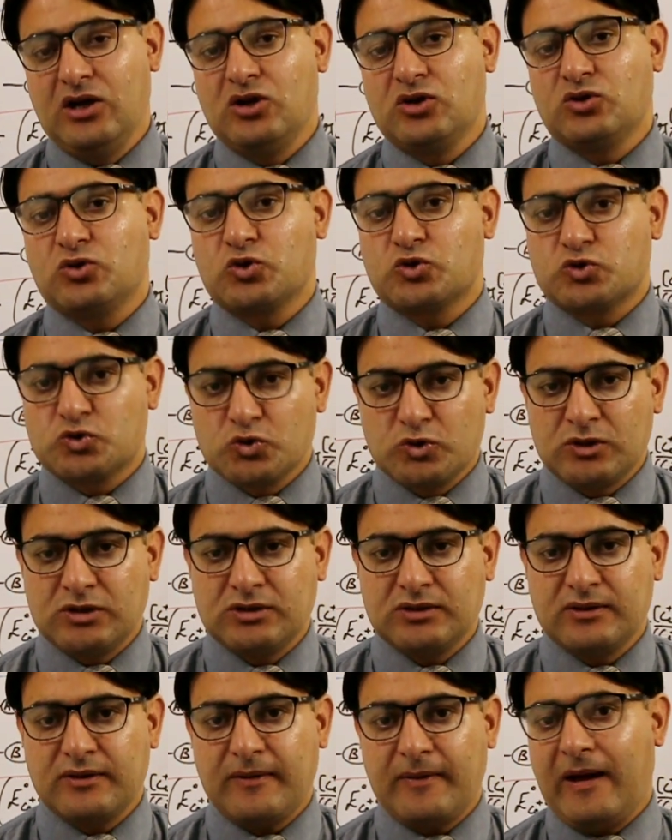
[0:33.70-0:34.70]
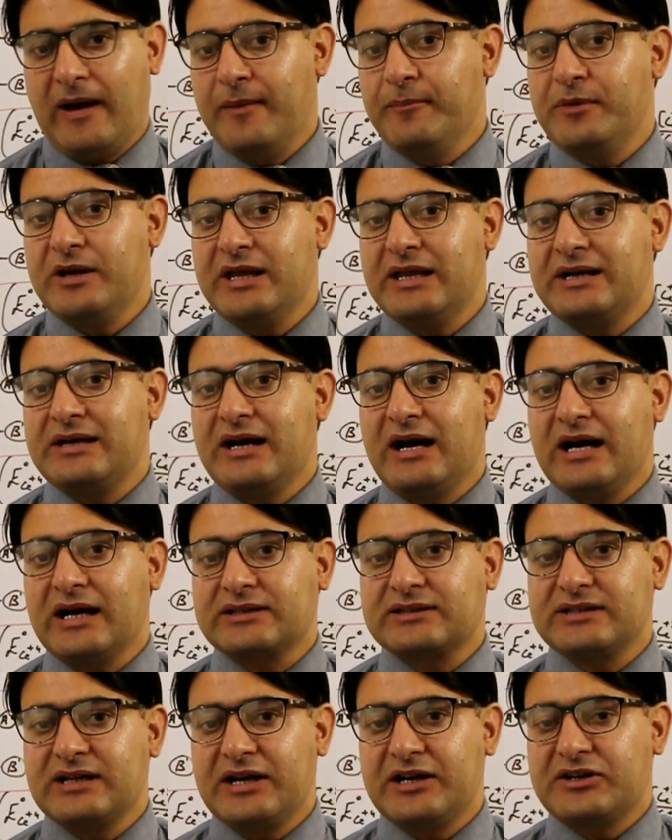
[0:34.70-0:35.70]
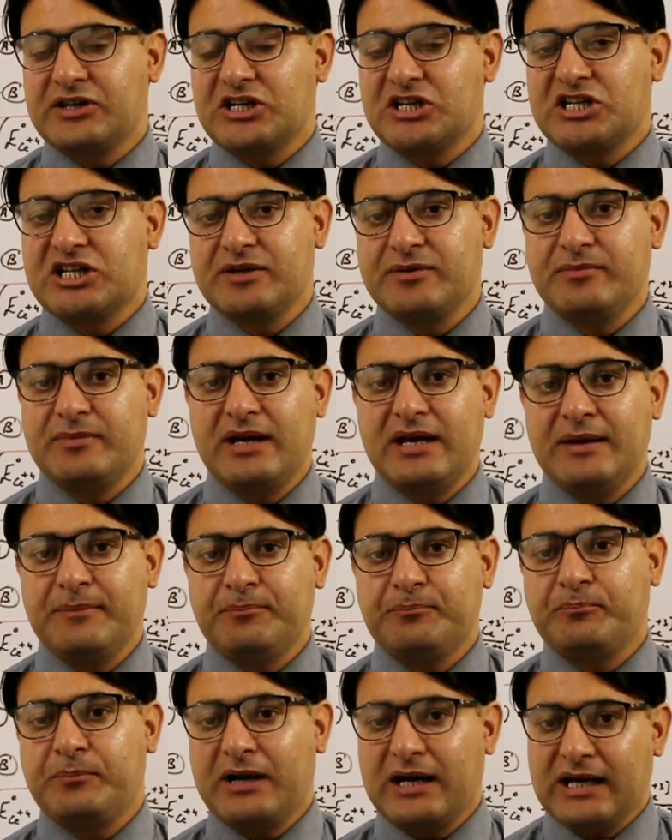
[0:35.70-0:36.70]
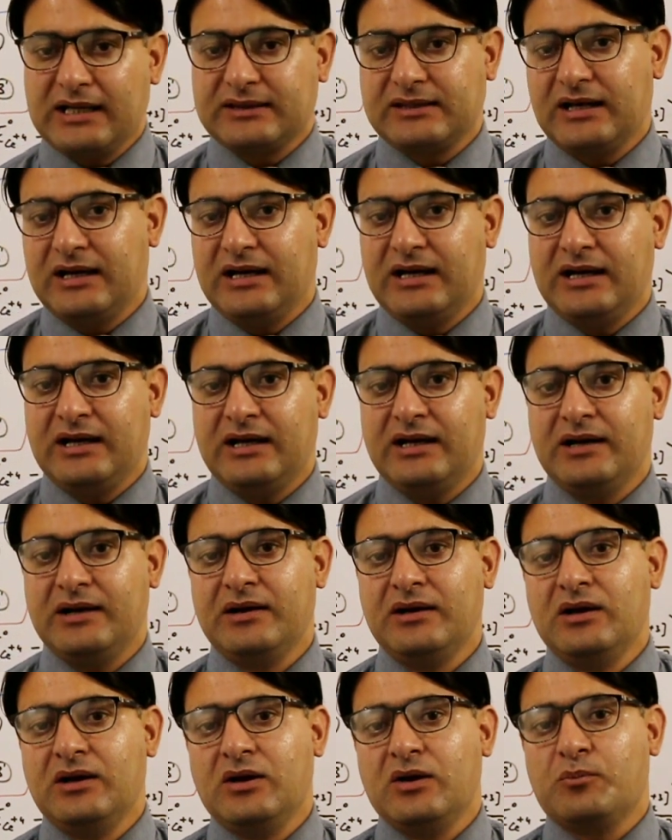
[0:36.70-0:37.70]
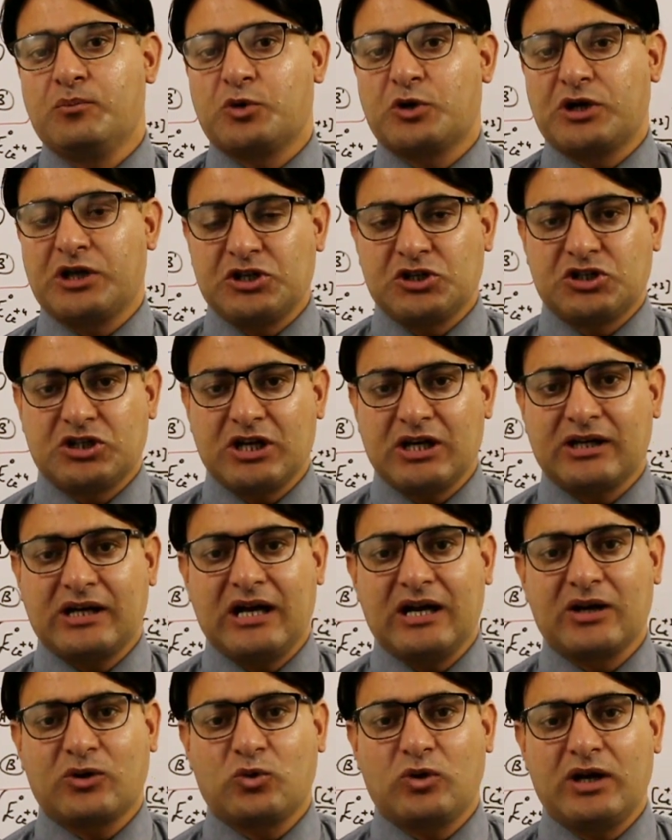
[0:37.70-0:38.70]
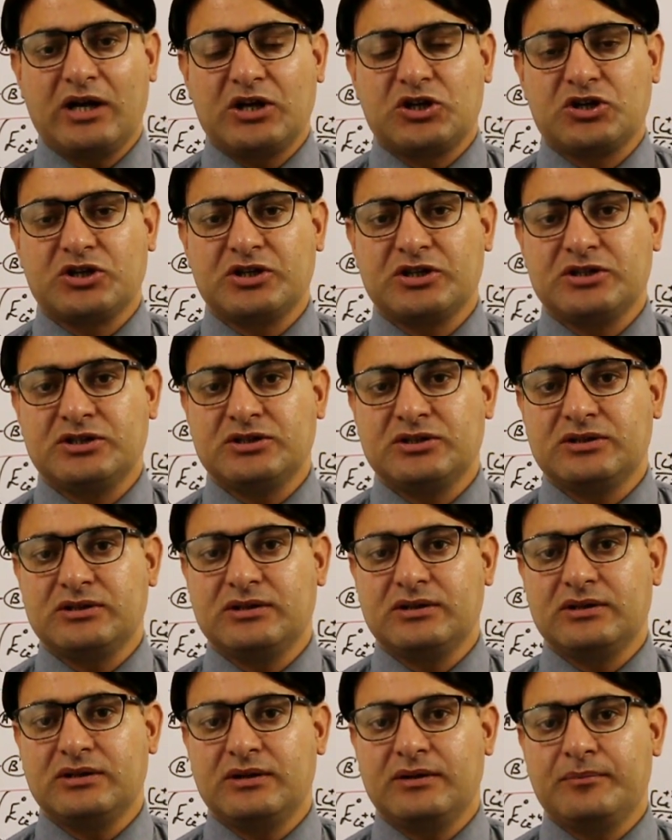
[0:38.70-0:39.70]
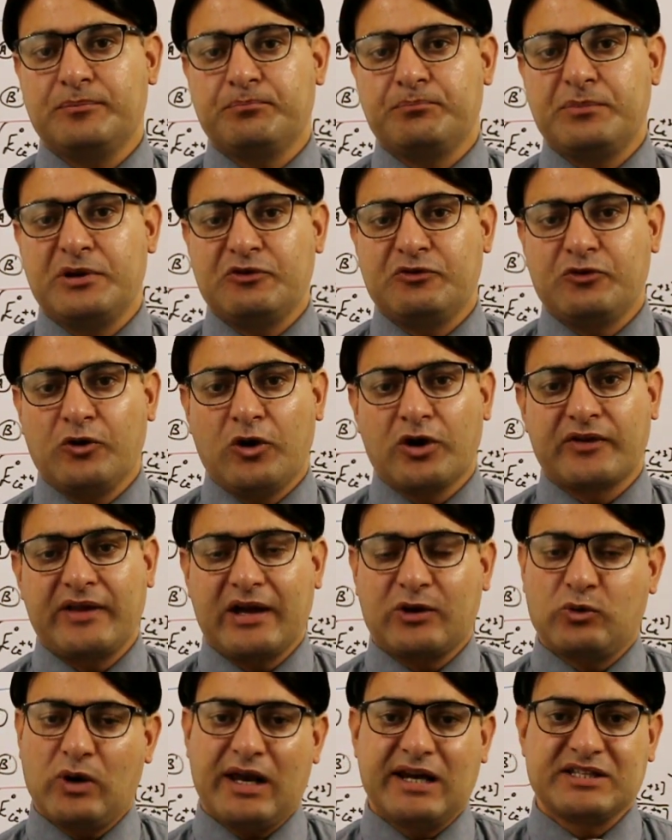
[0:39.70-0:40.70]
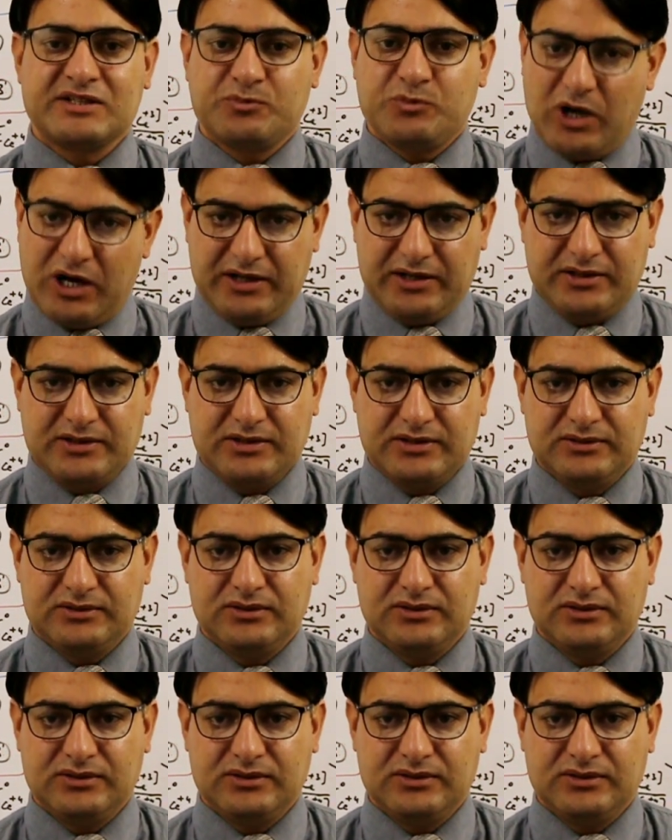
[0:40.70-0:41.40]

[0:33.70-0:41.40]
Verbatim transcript: तो स्टूडेंट हमने रिडाक्स टाइट्रेशन में पढ़ा था पोटेंशियल कैलकुलेशन बिफोर द एक्वेलेंस पॉइंट